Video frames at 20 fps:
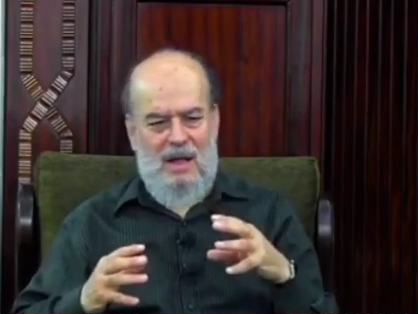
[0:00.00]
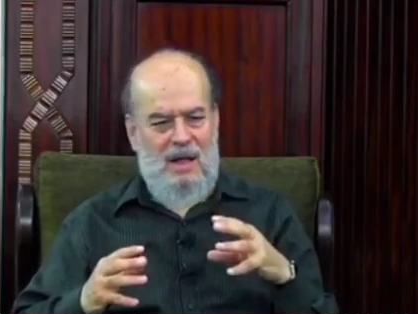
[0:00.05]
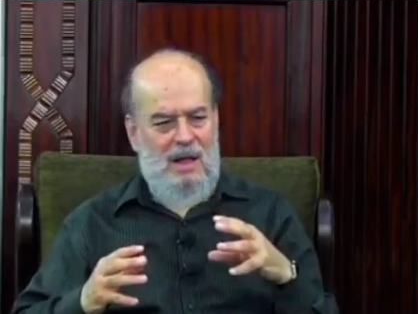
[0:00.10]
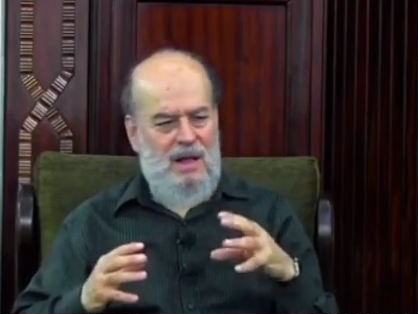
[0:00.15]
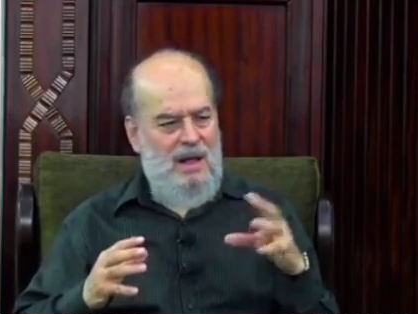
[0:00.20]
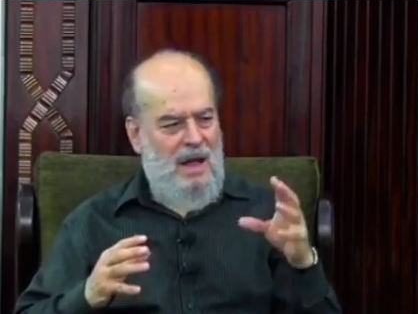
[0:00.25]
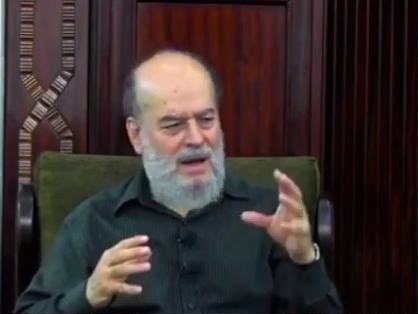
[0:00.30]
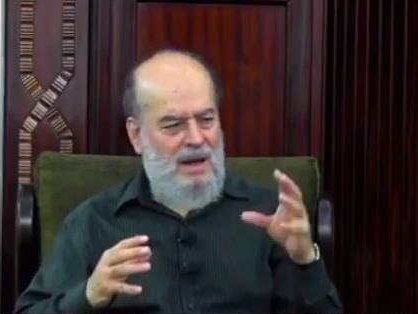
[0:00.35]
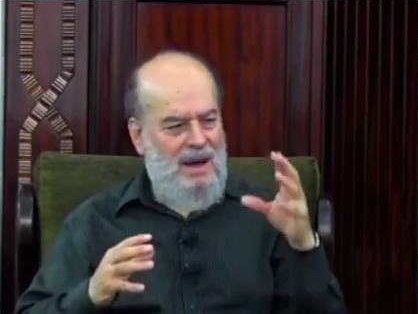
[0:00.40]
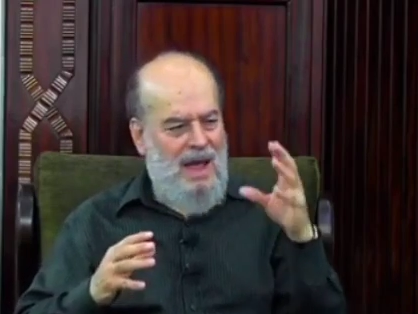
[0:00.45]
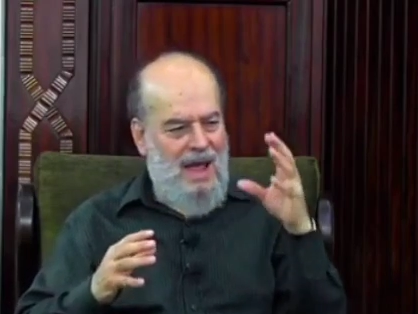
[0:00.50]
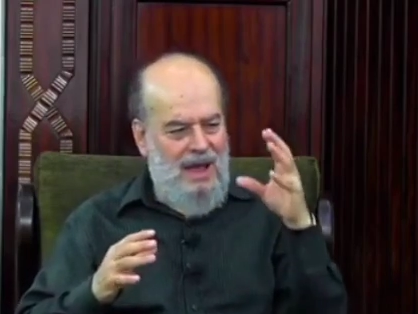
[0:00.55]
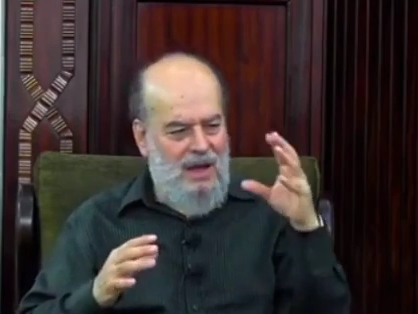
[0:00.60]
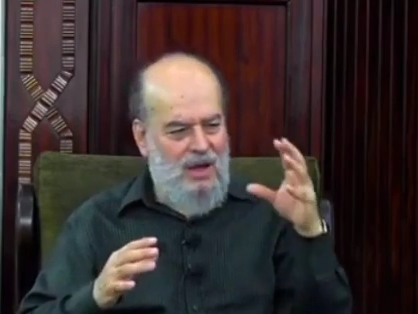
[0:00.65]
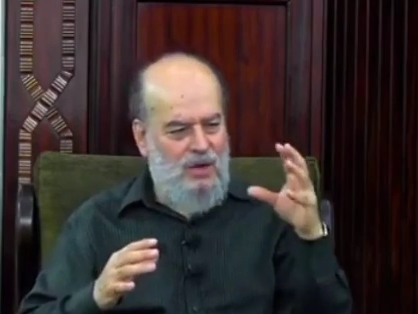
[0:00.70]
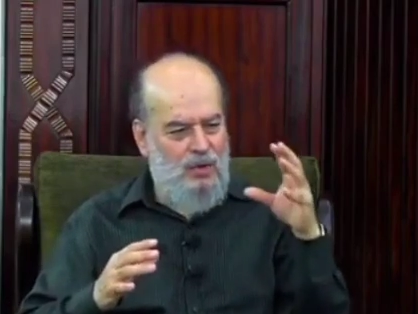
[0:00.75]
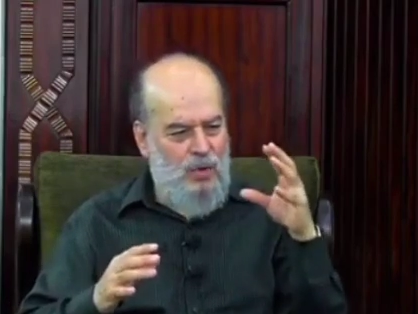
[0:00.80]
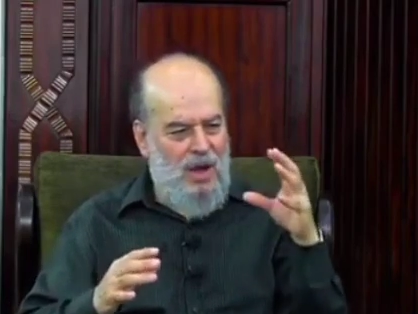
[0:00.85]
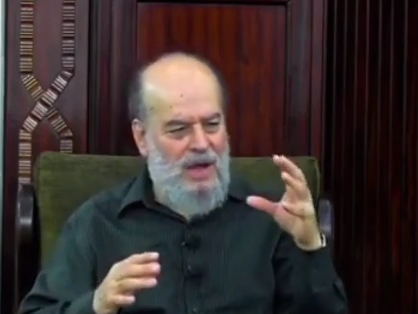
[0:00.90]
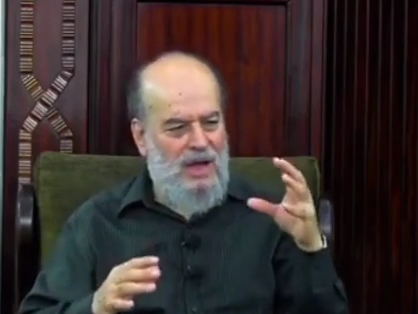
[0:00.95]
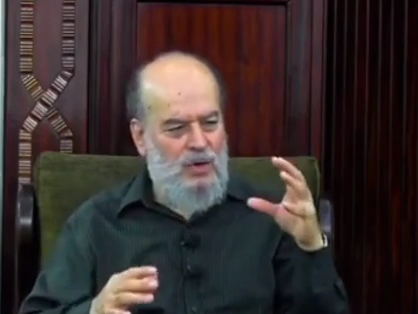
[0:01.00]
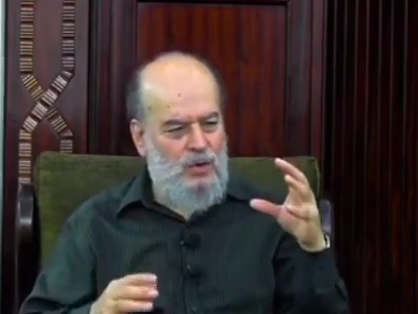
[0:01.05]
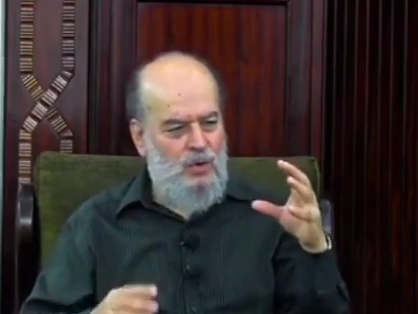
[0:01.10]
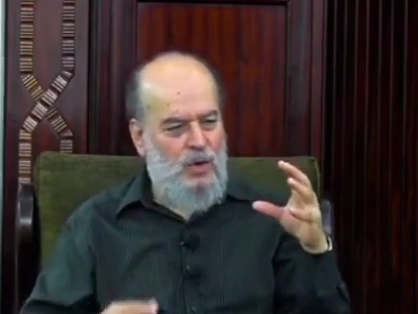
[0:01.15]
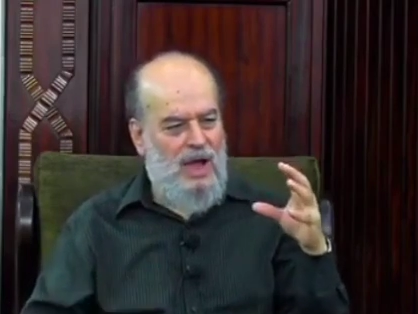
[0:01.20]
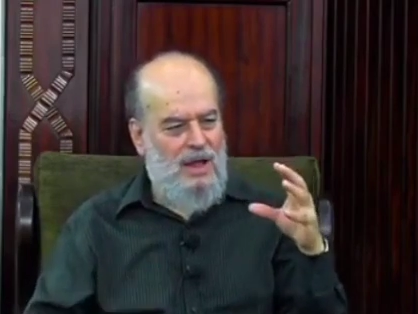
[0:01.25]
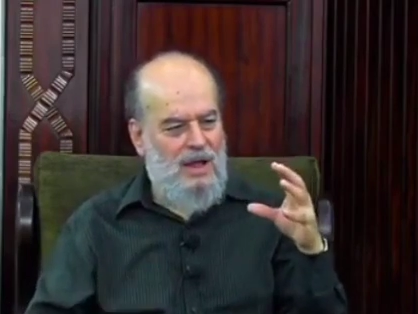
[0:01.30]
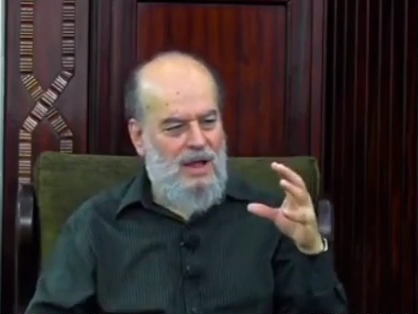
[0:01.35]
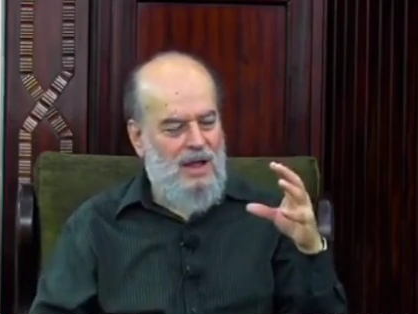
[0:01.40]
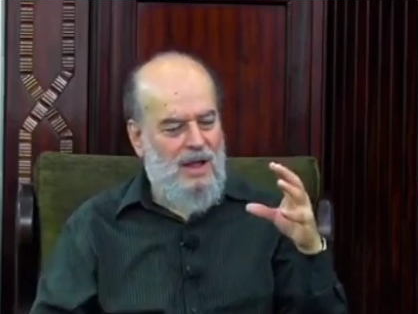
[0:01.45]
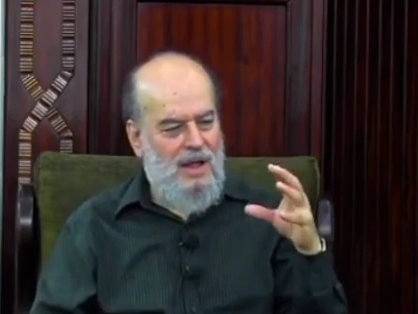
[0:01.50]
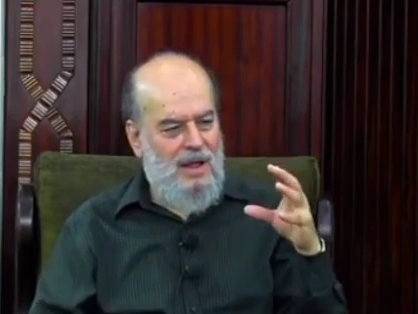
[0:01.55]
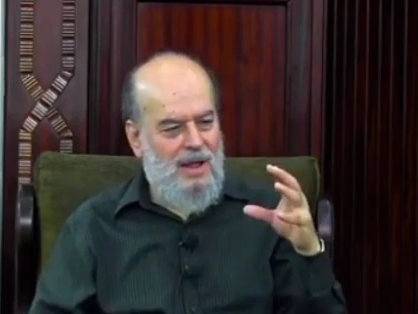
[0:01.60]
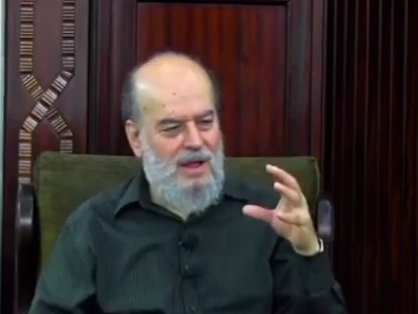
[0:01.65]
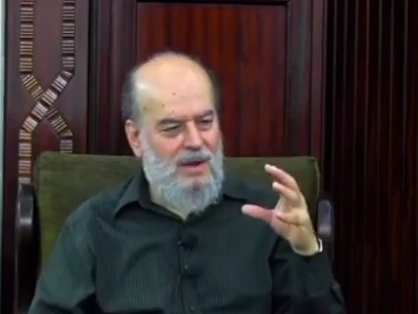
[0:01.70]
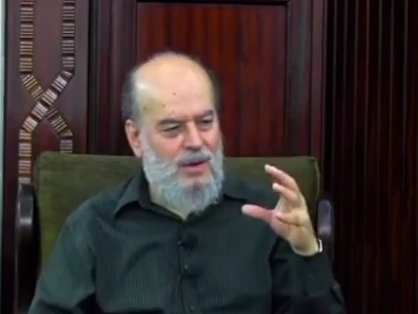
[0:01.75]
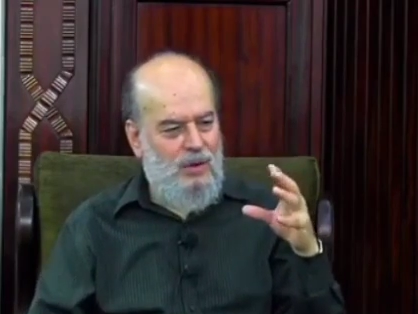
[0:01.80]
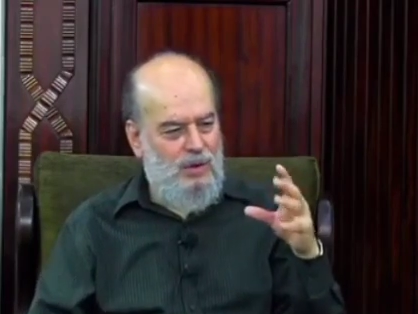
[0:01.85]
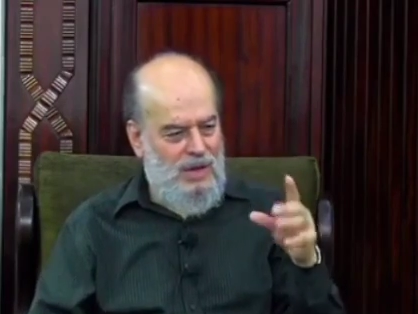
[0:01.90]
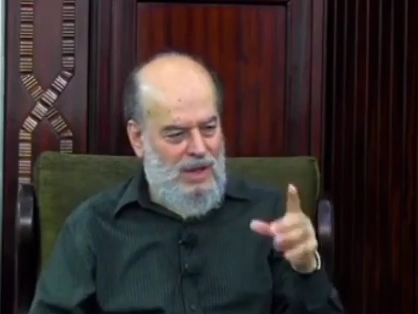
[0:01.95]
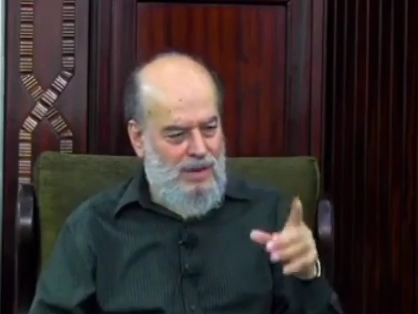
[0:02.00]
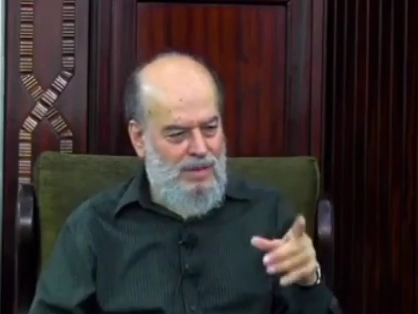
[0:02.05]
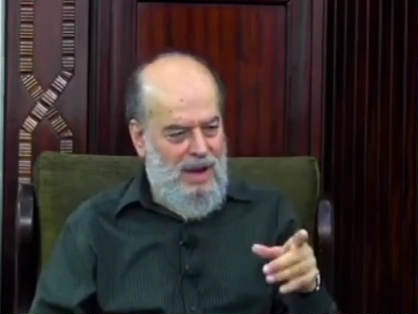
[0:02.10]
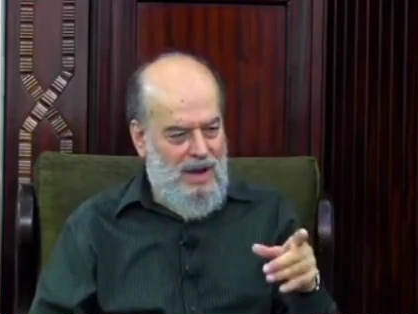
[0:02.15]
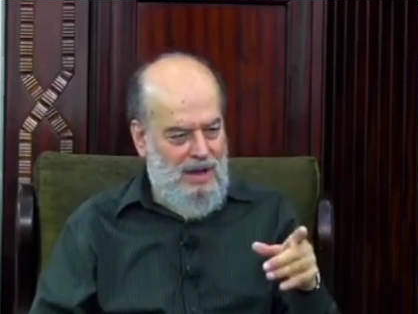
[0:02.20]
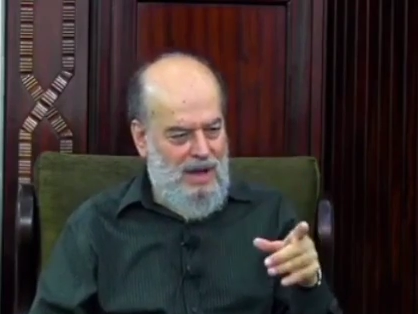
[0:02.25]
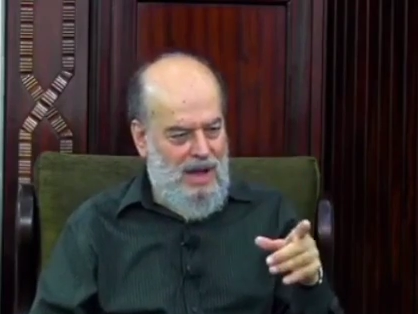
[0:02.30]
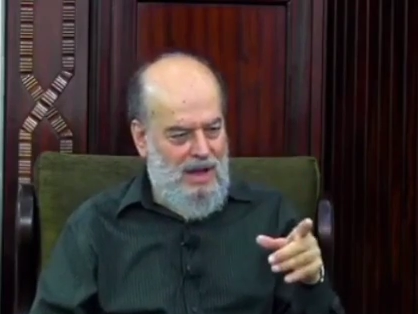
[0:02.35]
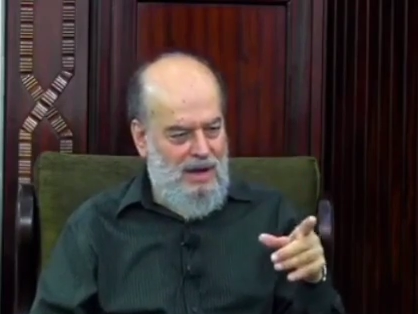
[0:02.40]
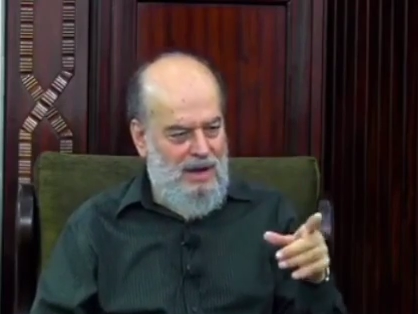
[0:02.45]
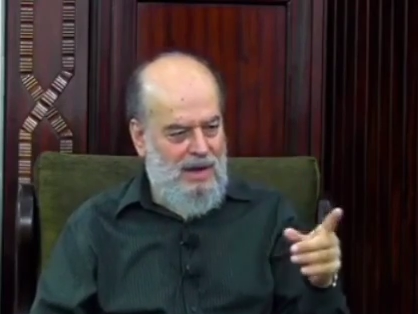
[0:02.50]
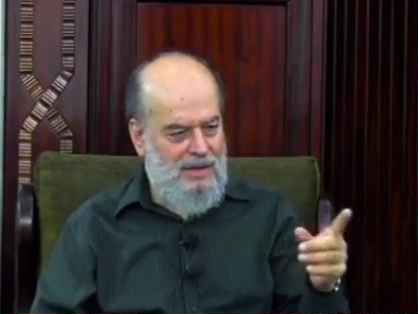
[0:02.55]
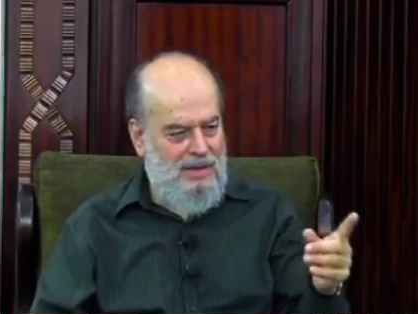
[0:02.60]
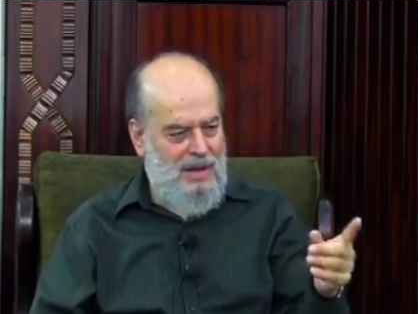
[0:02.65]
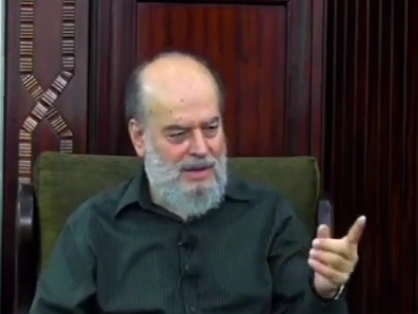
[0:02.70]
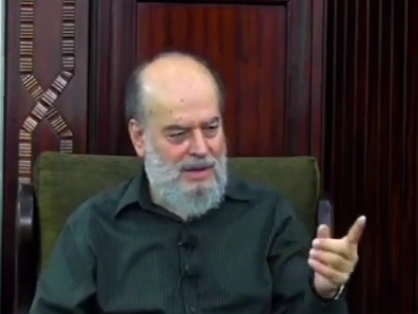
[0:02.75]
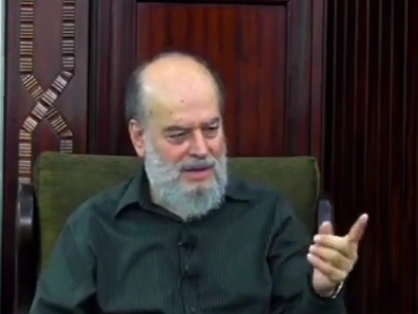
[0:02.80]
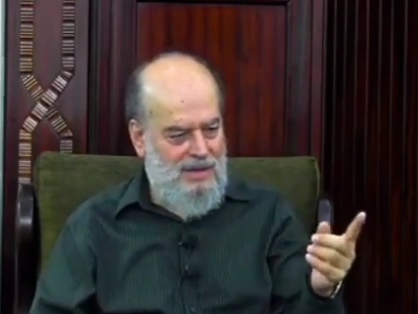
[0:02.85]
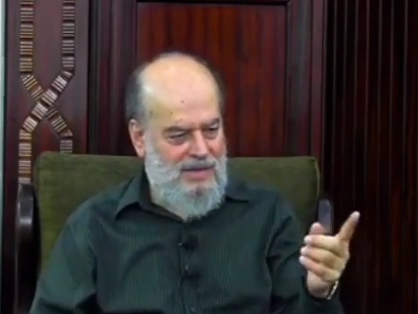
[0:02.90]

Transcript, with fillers: يعني هي شوي شوي ودير بالك هي ردت